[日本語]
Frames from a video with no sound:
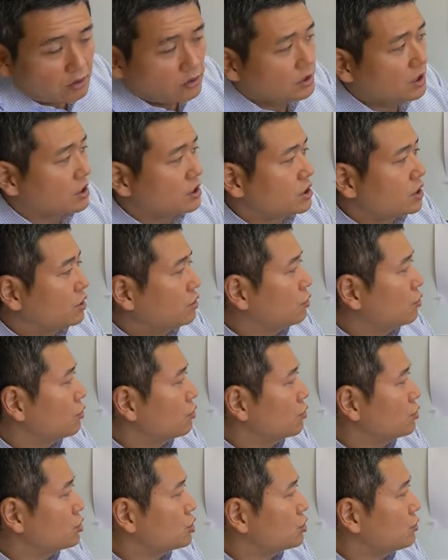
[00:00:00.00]
じゃあ執行猶
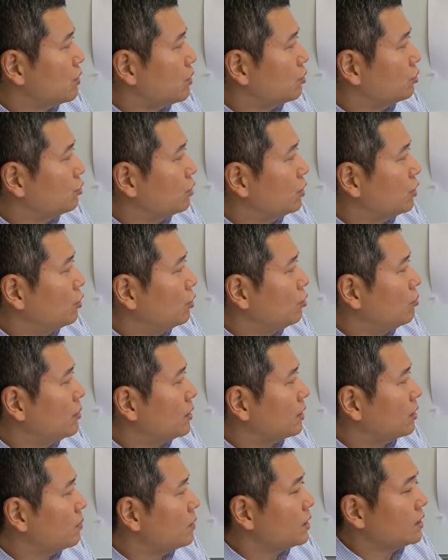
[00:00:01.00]
予中はこのエロ本
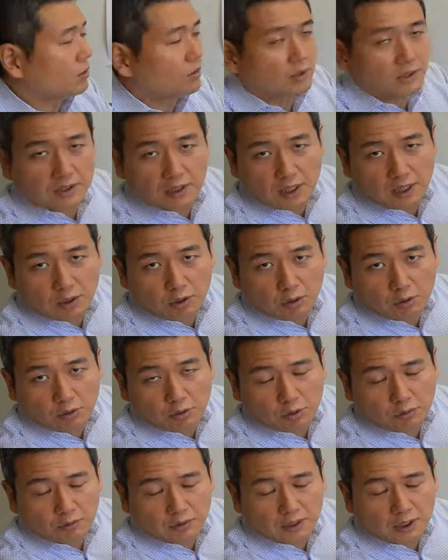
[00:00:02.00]
また見てくださいとか
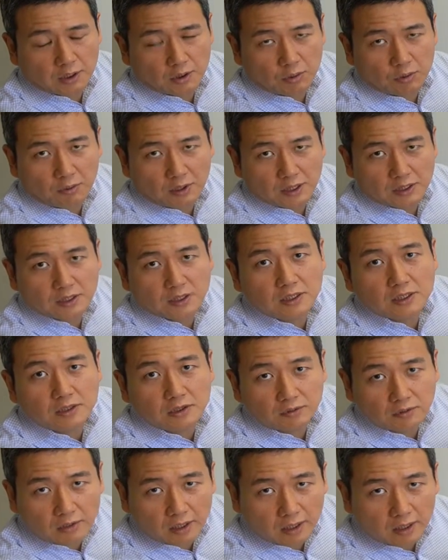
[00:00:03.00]
売ってくださいとかおかしいです
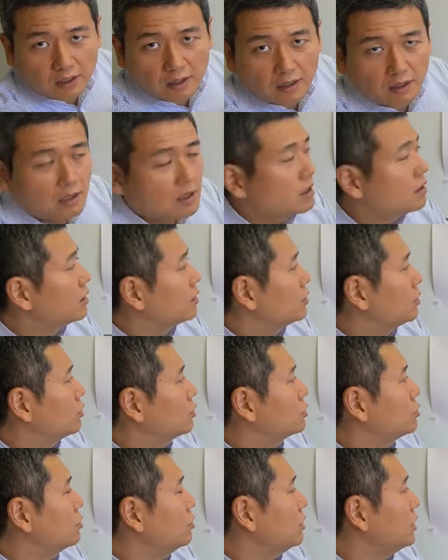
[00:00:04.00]
よね
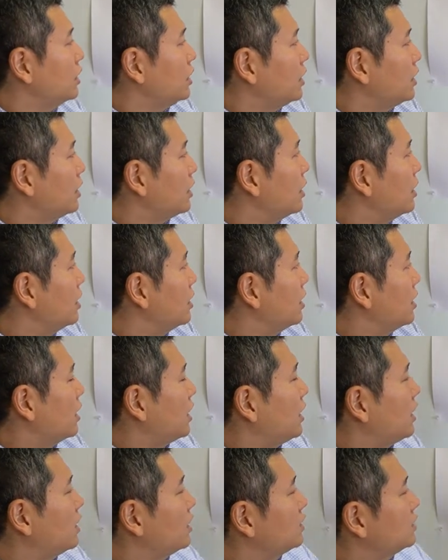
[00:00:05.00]
要するに
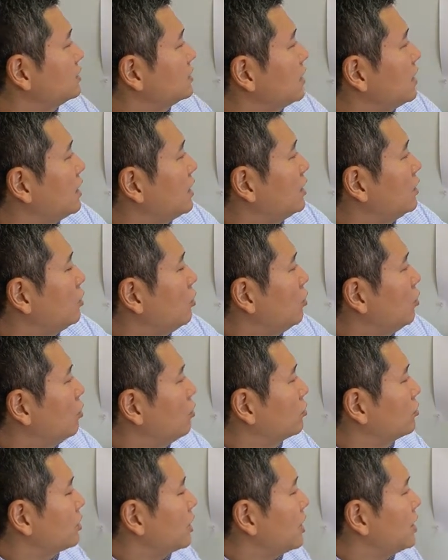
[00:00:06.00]
犯罪
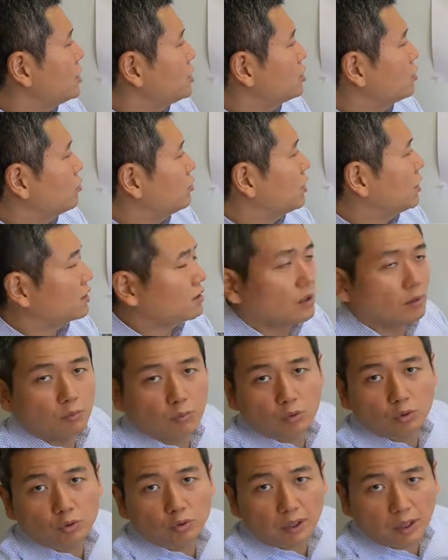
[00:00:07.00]
の対象になった
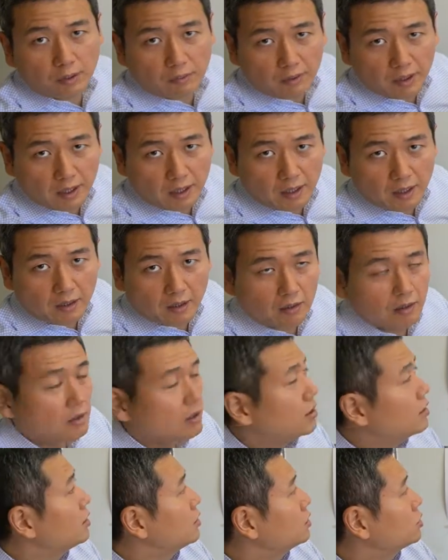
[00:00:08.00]
ものとかは
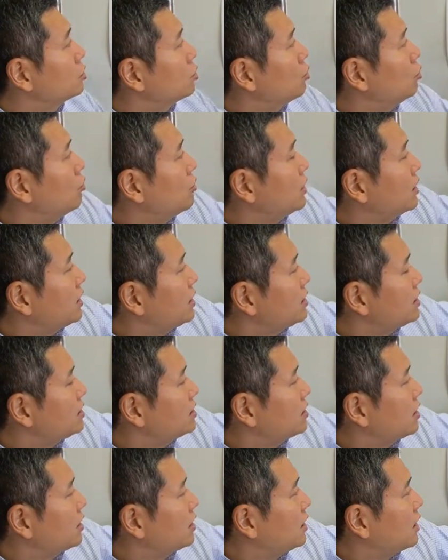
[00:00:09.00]
懲役に
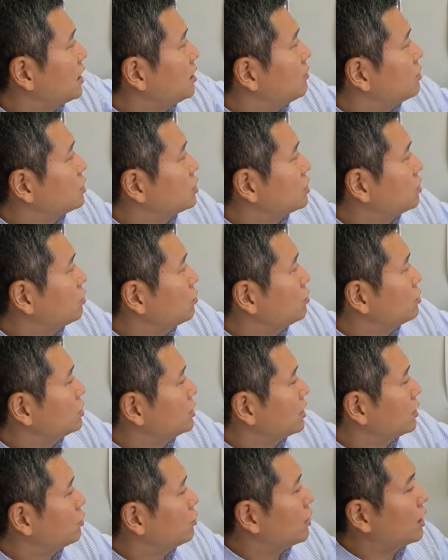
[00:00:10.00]
したりあるいは執行猶予にし
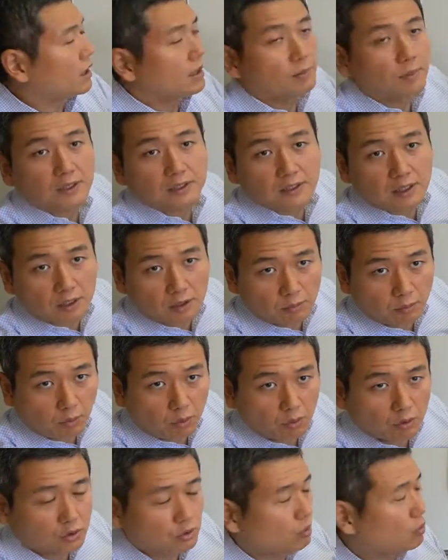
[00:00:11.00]
たりいろいろありますけれど
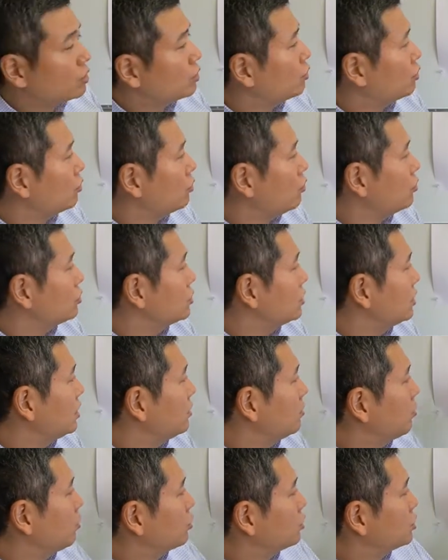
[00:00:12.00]
もそれと同時
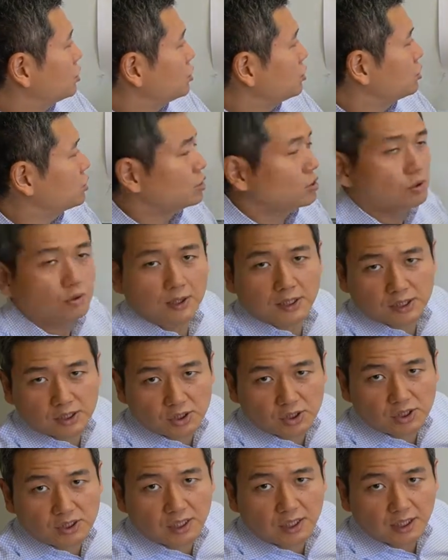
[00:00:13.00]
に没収するのが
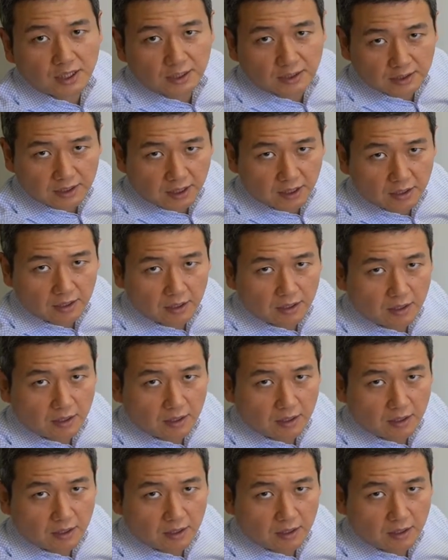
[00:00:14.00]
筋じゃないですか